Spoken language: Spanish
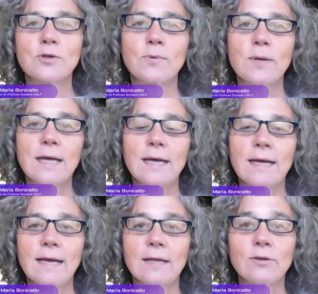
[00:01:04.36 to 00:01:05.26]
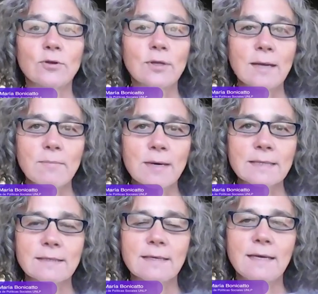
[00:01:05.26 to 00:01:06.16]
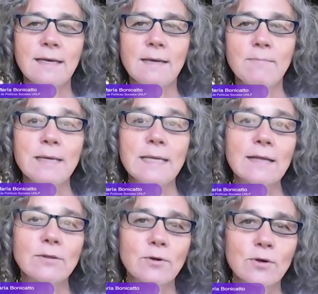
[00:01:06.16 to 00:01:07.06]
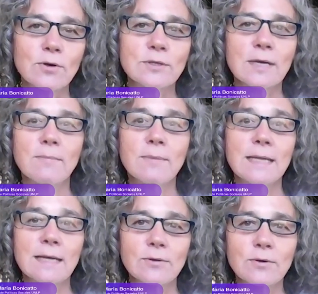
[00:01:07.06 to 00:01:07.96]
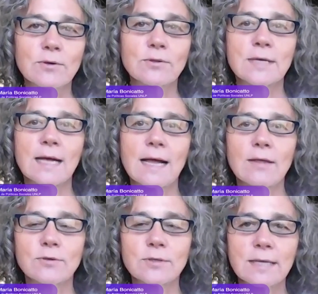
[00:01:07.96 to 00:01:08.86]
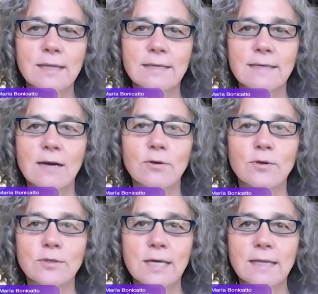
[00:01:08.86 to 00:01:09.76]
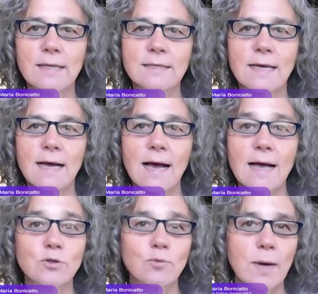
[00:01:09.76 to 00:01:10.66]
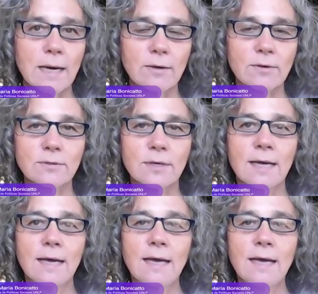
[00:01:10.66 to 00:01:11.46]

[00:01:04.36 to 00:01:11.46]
sobre estos temas y invitándonos e invitándonos a las docentes y a los docentes a, sumarnos.